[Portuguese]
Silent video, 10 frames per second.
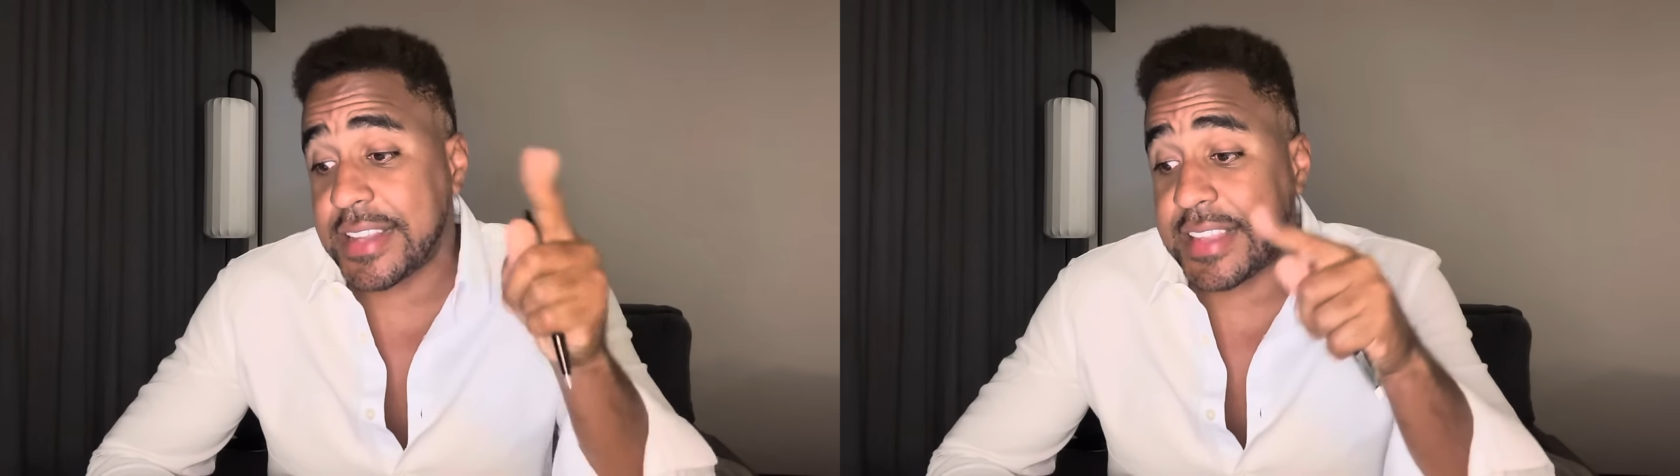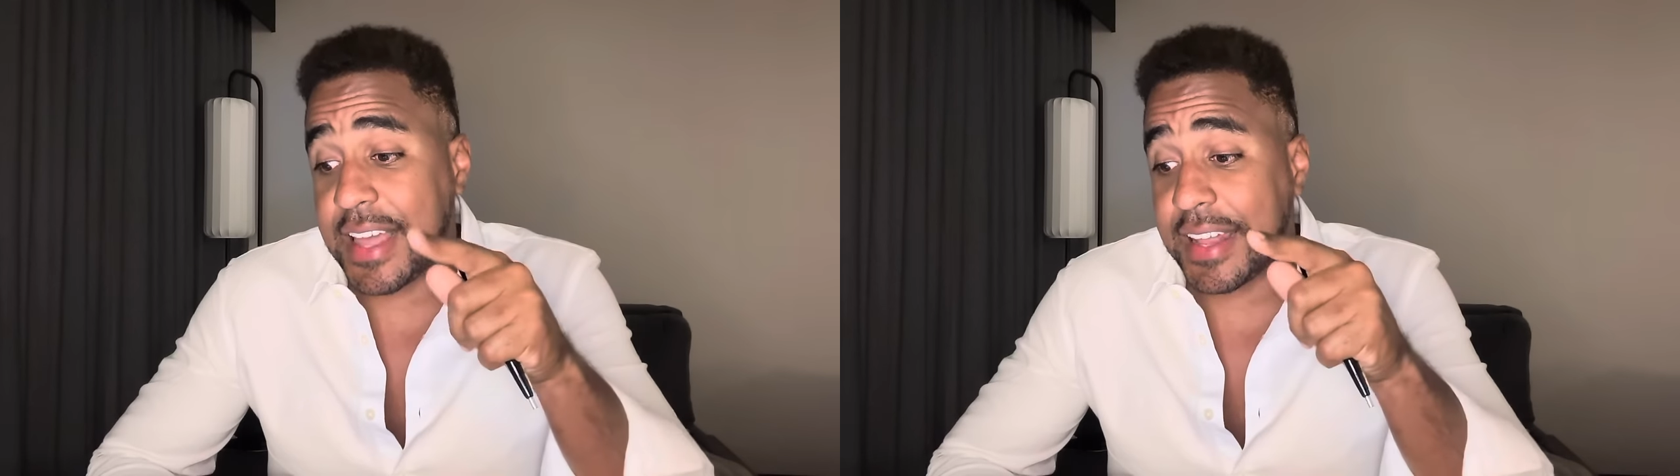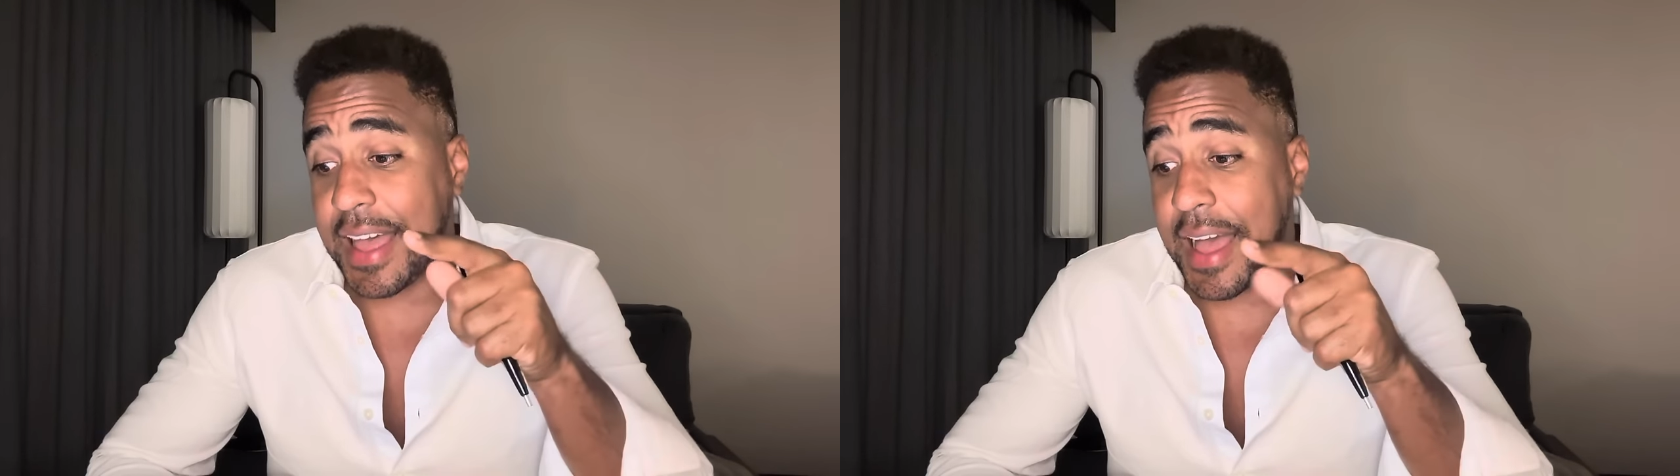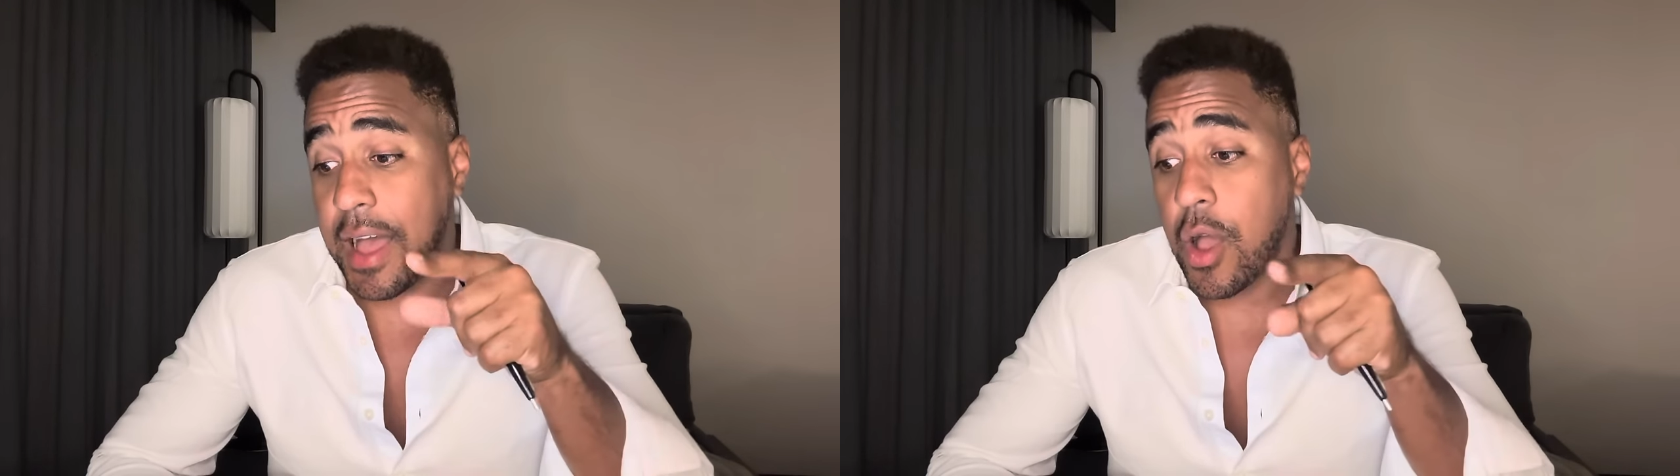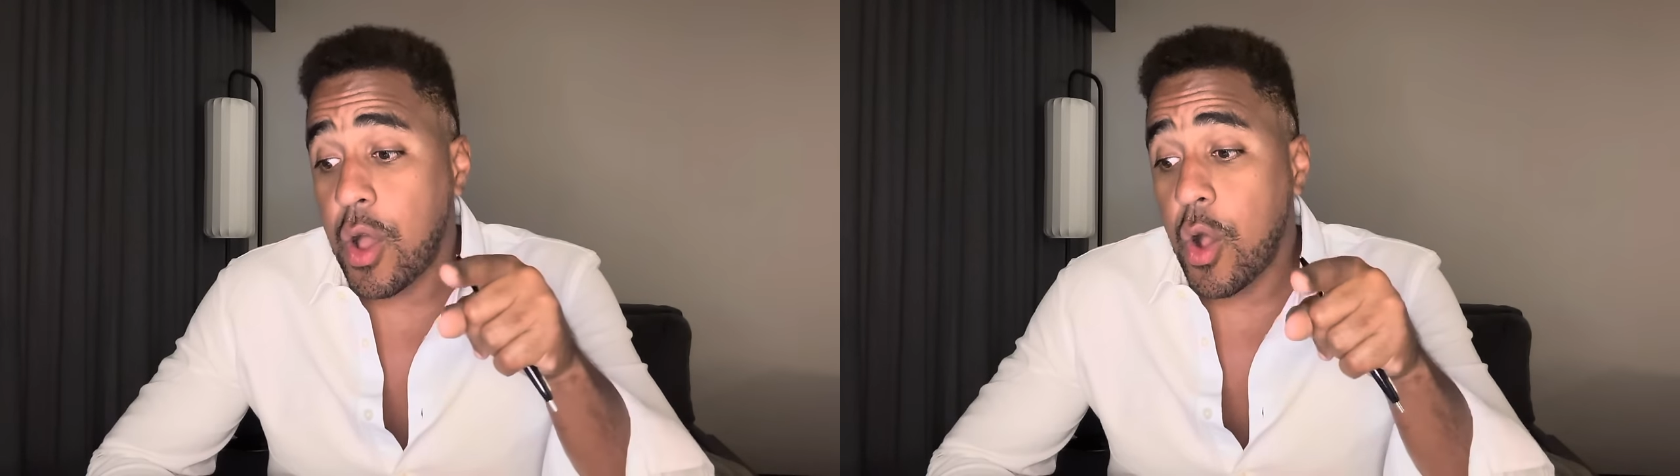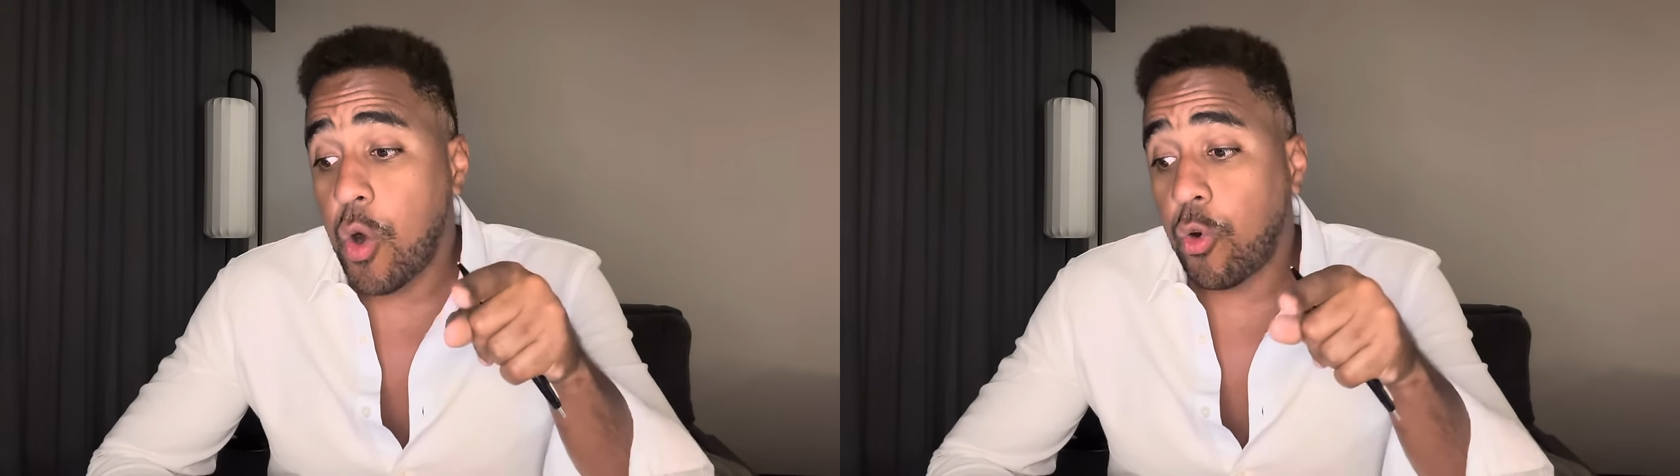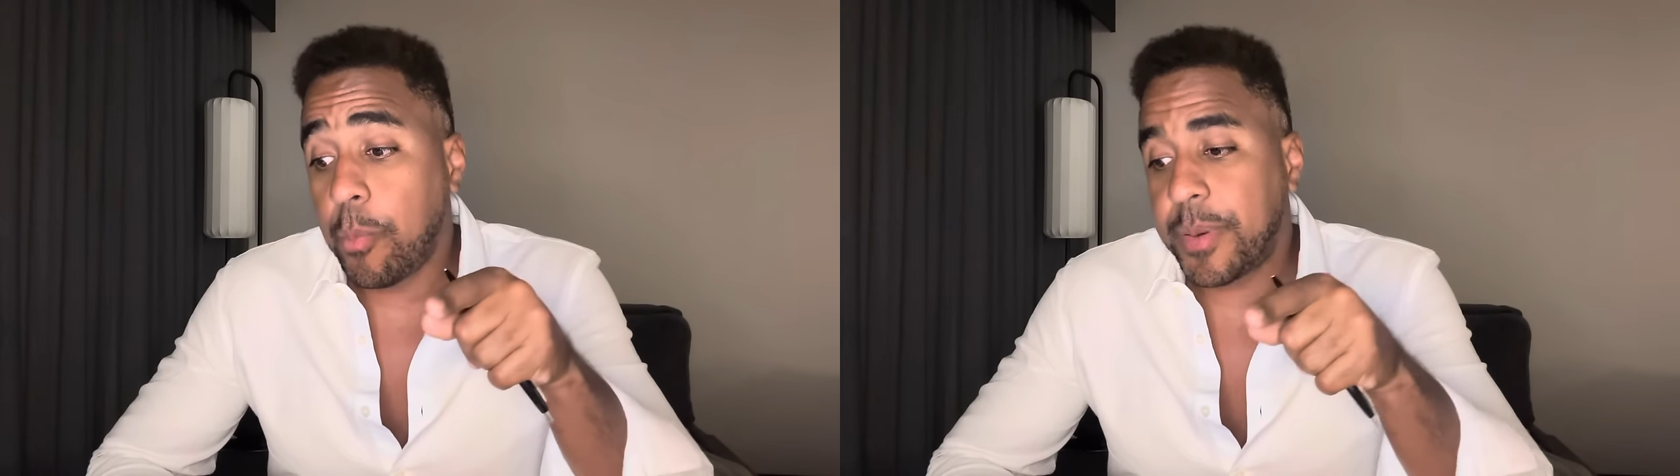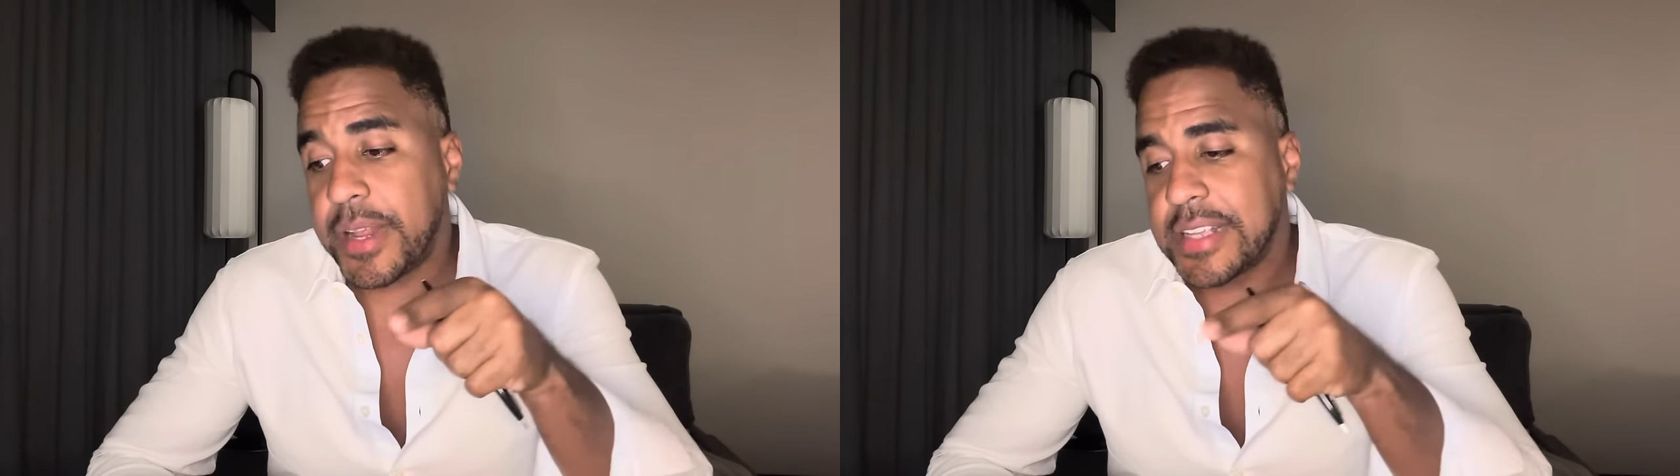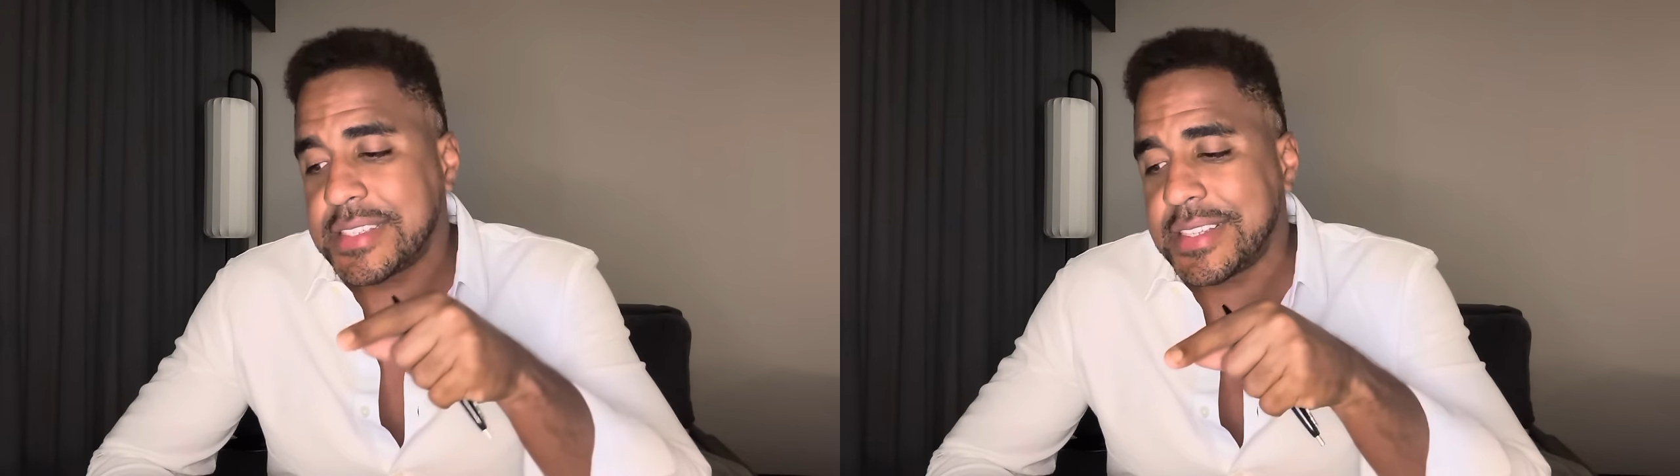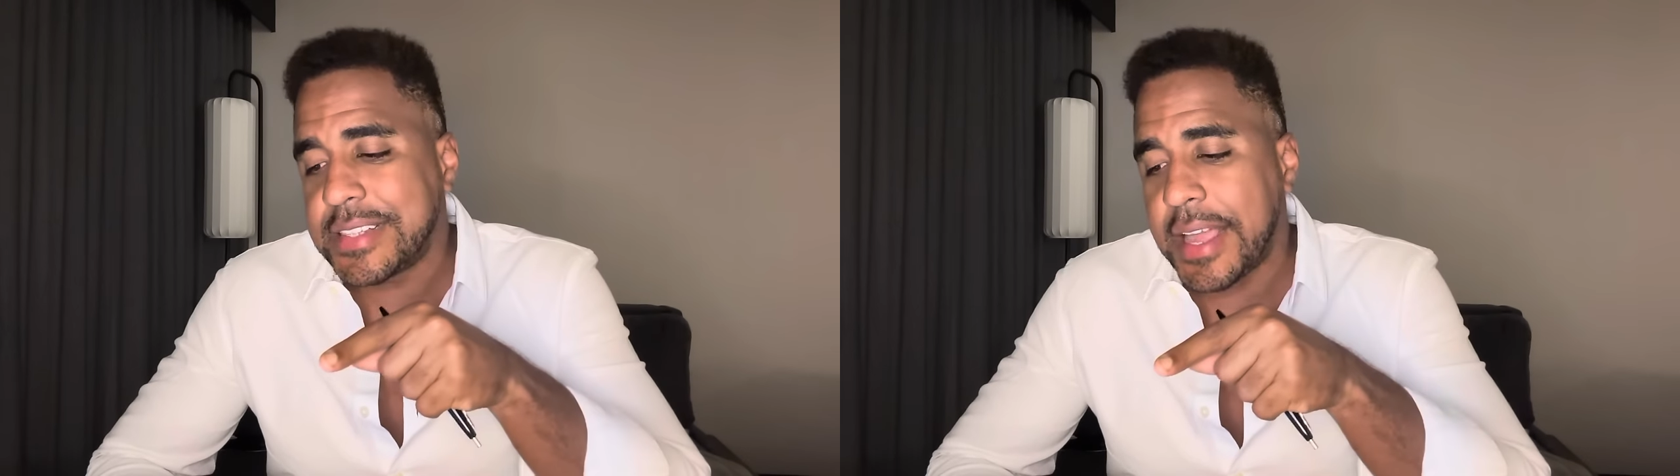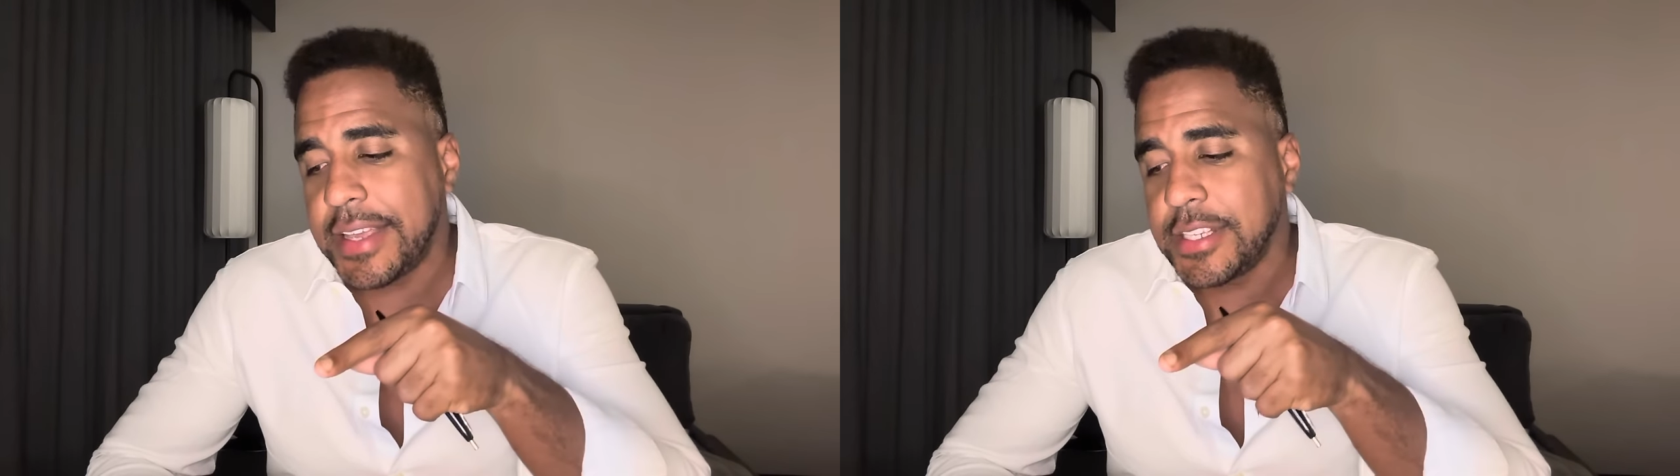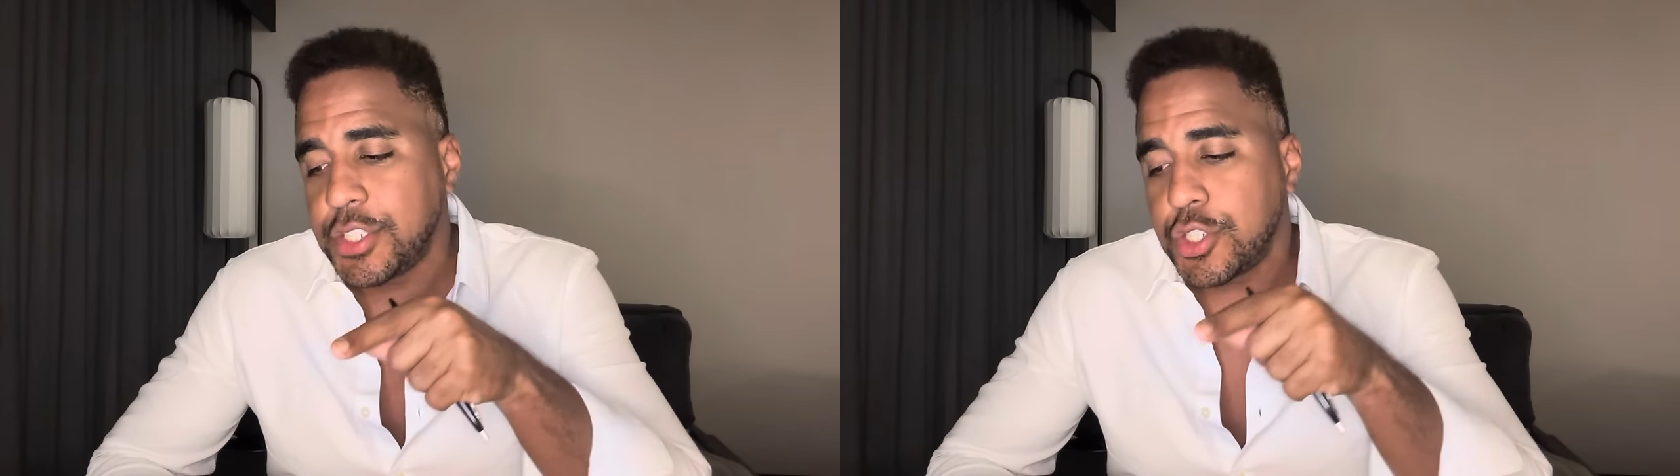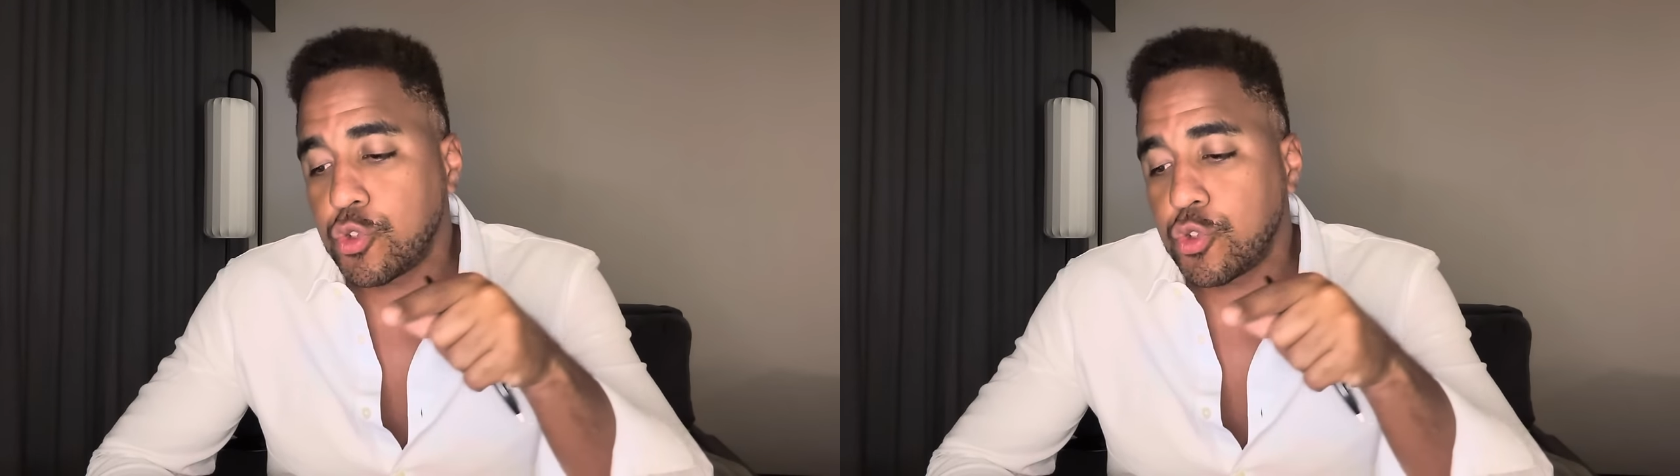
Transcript: E até lá, o presidente